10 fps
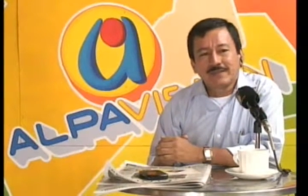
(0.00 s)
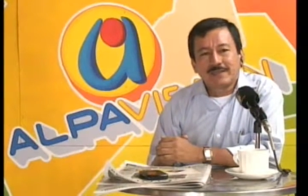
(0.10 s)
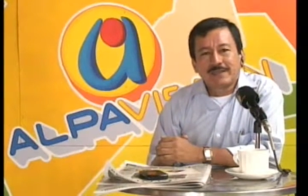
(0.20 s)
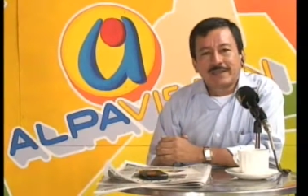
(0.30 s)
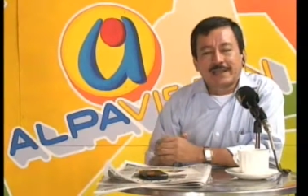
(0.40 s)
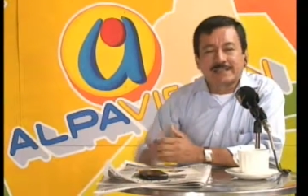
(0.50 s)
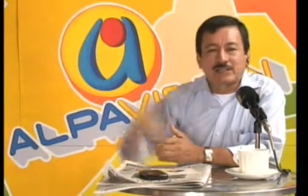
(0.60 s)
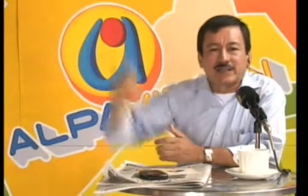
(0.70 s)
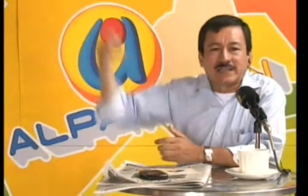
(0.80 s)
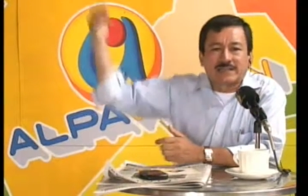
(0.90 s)
La
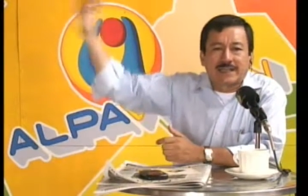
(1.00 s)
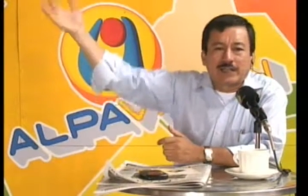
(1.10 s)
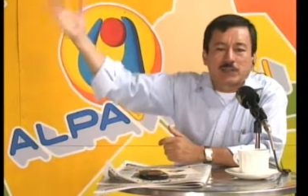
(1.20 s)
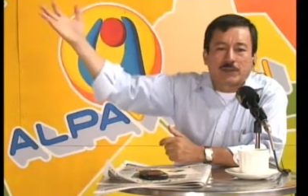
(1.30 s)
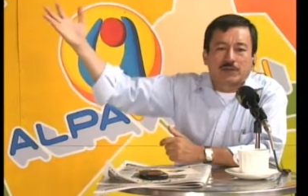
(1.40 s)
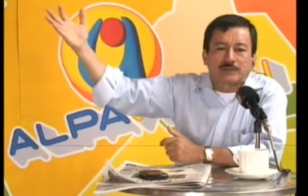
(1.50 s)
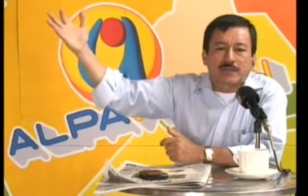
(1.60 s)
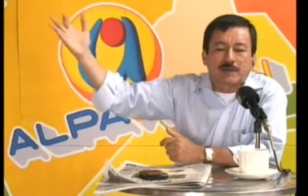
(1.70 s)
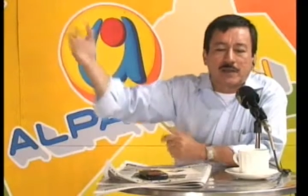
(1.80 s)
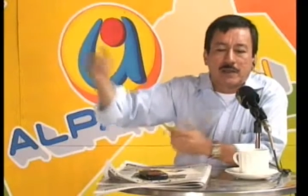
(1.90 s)
señora del técnico me
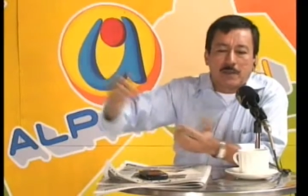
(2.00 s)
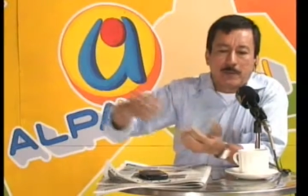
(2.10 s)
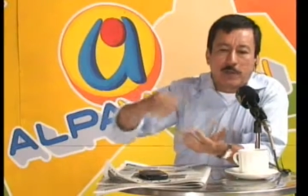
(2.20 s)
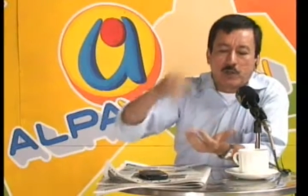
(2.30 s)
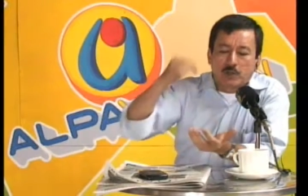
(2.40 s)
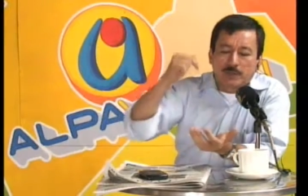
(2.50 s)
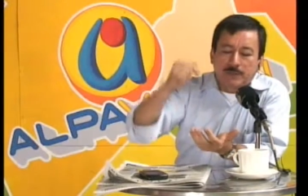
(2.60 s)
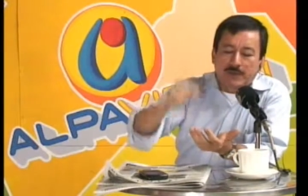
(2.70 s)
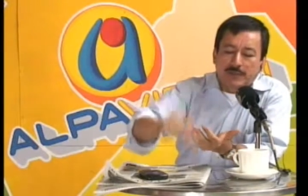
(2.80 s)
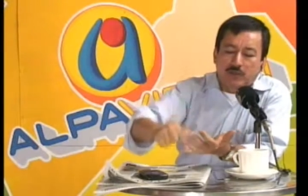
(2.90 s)
contaba, me voy con mi
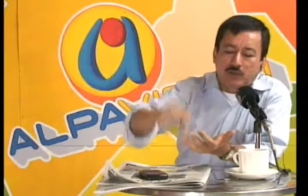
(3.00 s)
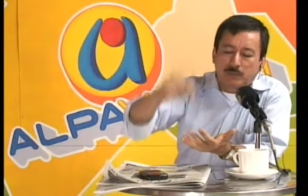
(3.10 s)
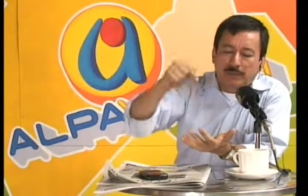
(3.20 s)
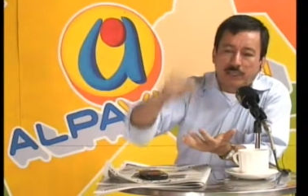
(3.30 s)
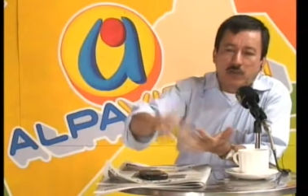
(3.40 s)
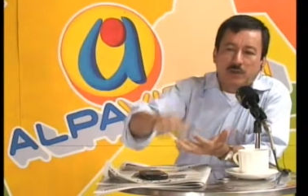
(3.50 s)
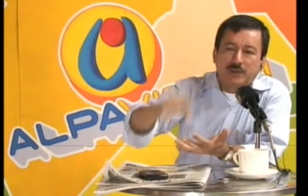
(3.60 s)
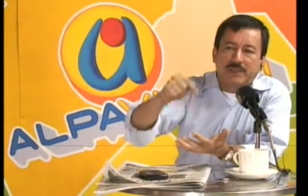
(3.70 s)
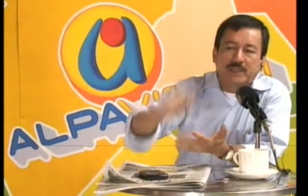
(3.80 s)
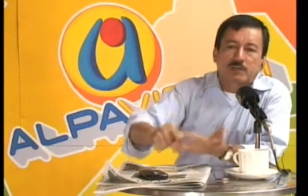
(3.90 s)
marido, mi hijo, mi
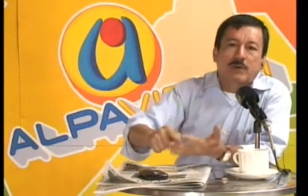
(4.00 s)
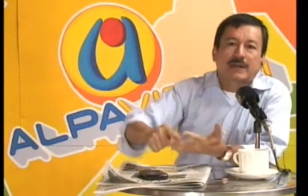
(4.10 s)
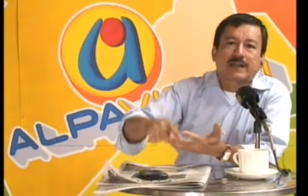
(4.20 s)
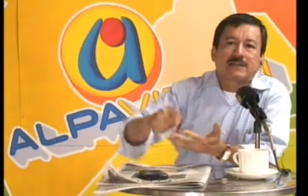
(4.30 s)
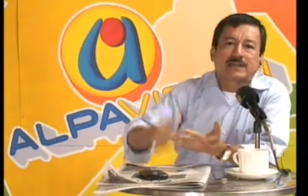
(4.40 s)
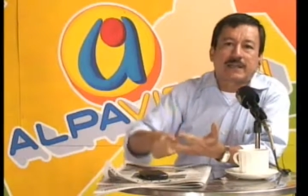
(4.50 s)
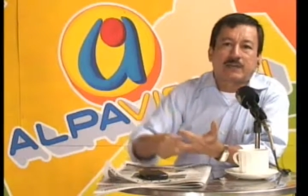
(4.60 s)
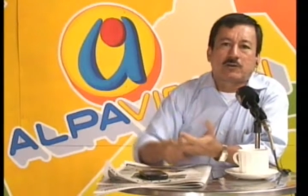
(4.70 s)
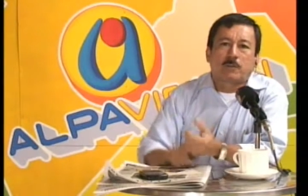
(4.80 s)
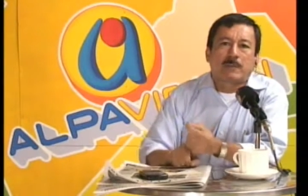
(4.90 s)
nieto a barrer el
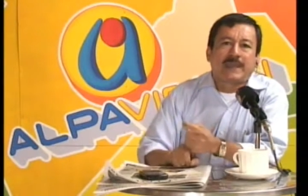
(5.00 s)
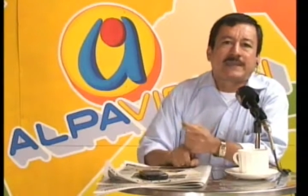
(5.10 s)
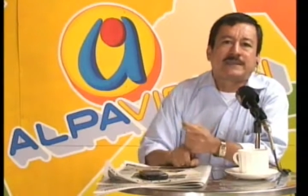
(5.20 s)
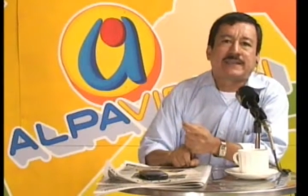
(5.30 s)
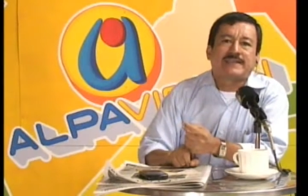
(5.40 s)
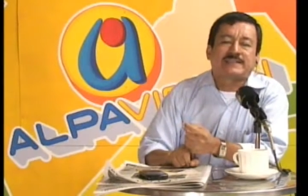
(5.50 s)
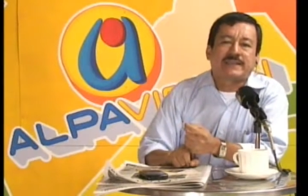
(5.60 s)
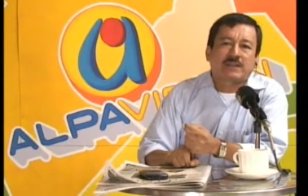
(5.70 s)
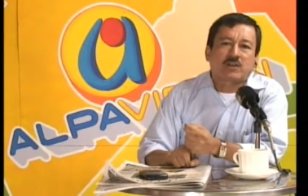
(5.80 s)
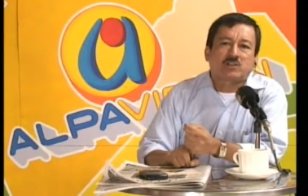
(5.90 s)
técnico.
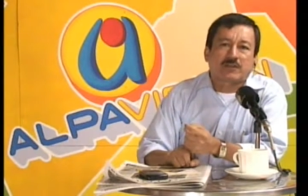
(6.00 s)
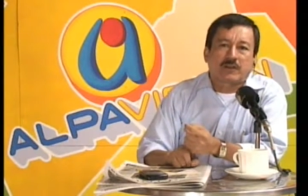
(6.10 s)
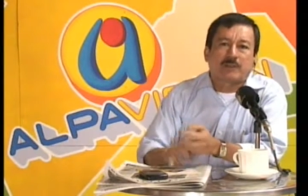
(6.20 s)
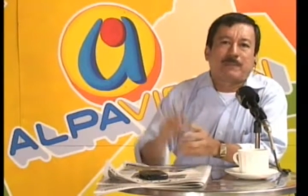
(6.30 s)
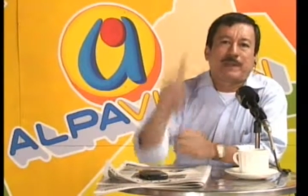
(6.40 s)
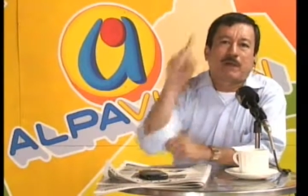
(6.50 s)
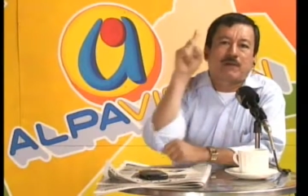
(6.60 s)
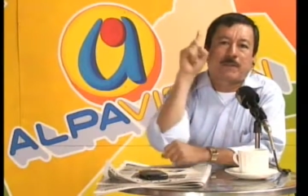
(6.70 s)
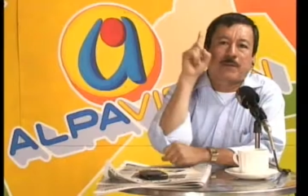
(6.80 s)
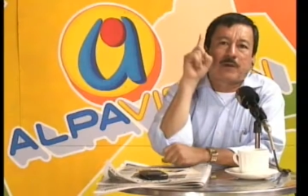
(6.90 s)
25 salones para
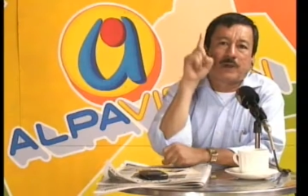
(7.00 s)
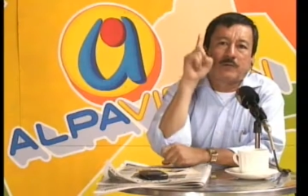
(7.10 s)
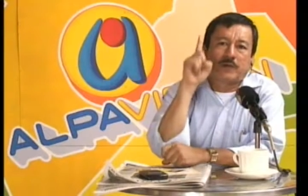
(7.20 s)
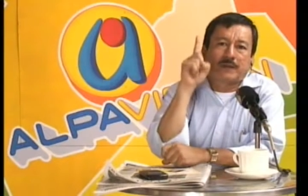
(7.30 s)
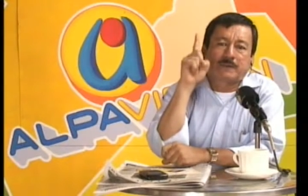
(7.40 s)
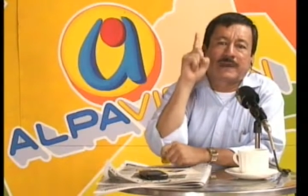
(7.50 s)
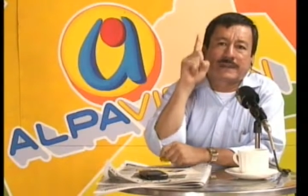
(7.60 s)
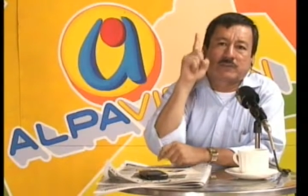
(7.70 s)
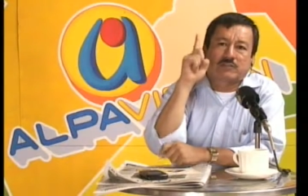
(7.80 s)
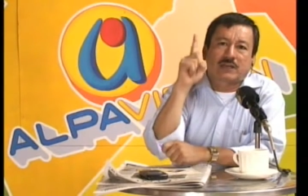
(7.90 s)
una pobre mujer
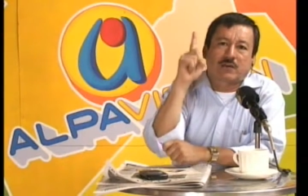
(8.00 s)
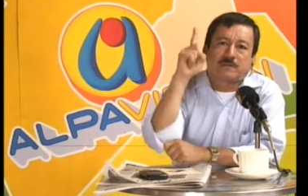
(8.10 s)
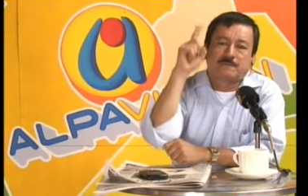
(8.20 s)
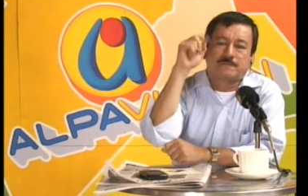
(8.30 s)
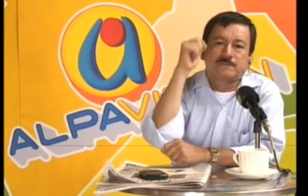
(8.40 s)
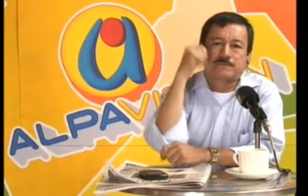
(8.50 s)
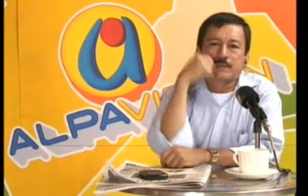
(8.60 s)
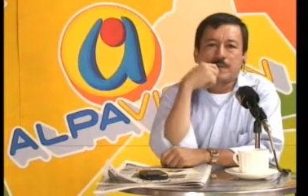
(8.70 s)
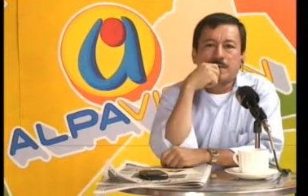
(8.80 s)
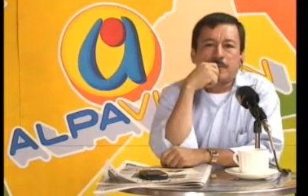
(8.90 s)
barriendo un salón,
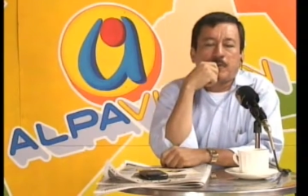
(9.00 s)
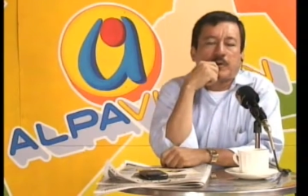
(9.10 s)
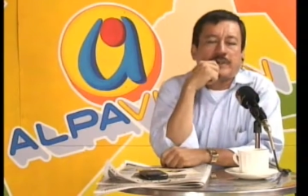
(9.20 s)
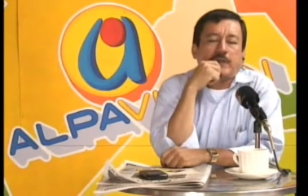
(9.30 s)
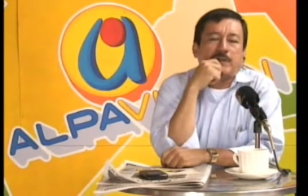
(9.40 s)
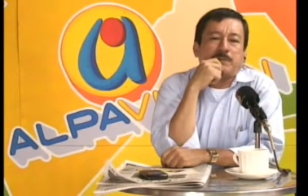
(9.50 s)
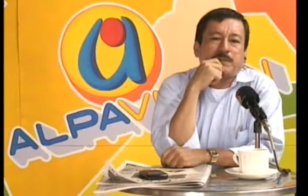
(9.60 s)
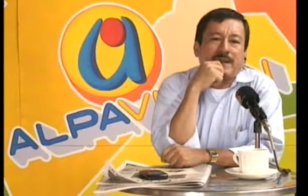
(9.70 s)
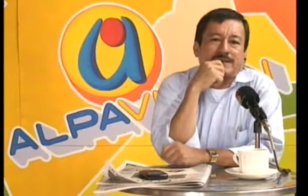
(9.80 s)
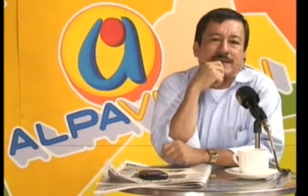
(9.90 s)
porque no hay
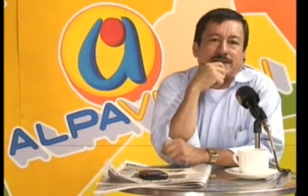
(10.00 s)
plata.